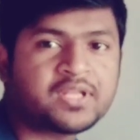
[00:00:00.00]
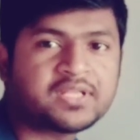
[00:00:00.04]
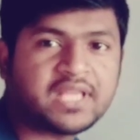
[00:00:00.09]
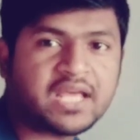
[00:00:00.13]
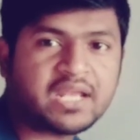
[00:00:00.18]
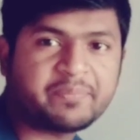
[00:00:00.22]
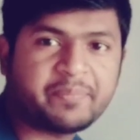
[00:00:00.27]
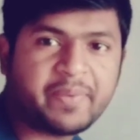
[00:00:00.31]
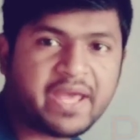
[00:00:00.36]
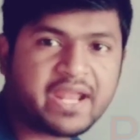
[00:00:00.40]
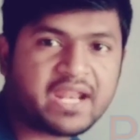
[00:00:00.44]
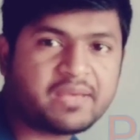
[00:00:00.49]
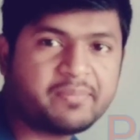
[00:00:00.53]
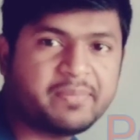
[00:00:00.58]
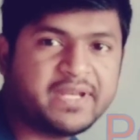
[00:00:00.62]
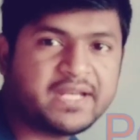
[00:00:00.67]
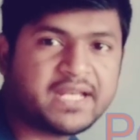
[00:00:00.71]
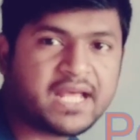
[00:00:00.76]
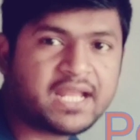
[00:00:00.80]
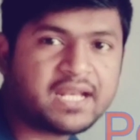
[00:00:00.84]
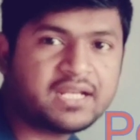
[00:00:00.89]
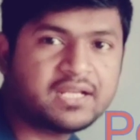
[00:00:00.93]
তার
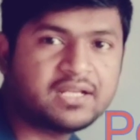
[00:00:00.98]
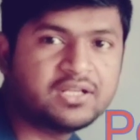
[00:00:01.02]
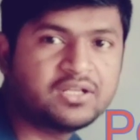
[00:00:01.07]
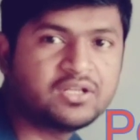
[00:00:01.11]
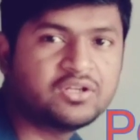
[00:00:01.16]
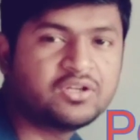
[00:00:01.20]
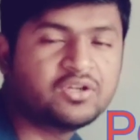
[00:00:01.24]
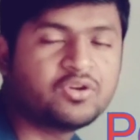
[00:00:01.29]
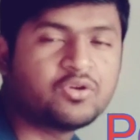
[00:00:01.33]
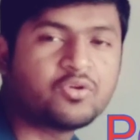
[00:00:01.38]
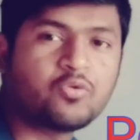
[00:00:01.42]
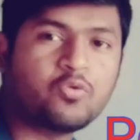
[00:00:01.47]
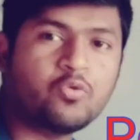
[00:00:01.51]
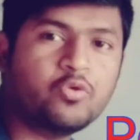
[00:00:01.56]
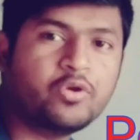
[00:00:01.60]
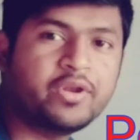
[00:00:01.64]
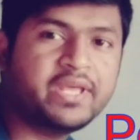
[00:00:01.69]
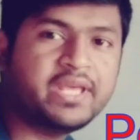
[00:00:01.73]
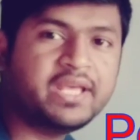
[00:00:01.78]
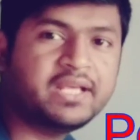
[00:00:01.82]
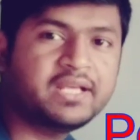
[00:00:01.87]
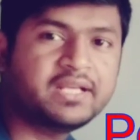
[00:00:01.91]
প্যারামিটার
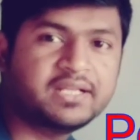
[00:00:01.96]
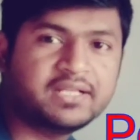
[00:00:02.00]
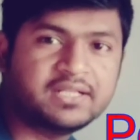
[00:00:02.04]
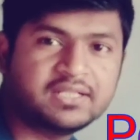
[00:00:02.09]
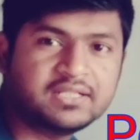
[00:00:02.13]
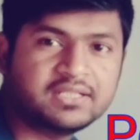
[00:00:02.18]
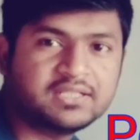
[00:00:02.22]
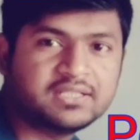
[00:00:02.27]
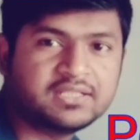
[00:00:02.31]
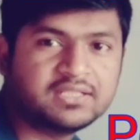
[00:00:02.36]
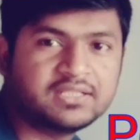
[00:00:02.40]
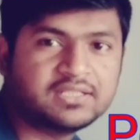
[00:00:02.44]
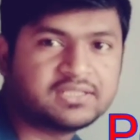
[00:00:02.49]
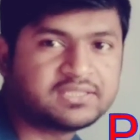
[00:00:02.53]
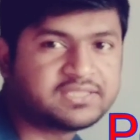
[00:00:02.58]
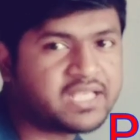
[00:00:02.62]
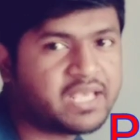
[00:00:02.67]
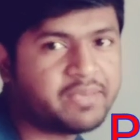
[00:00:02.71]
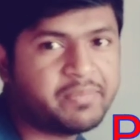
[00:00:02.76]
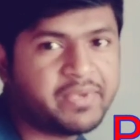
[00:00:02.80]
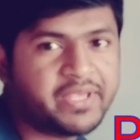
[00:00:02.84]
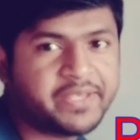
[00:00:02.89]
কুড়ি
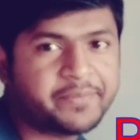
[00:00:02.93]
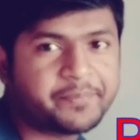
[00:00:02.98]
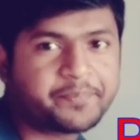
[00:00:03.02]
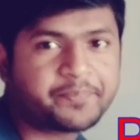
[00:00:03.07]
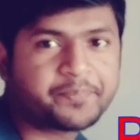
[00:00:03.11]
সেমি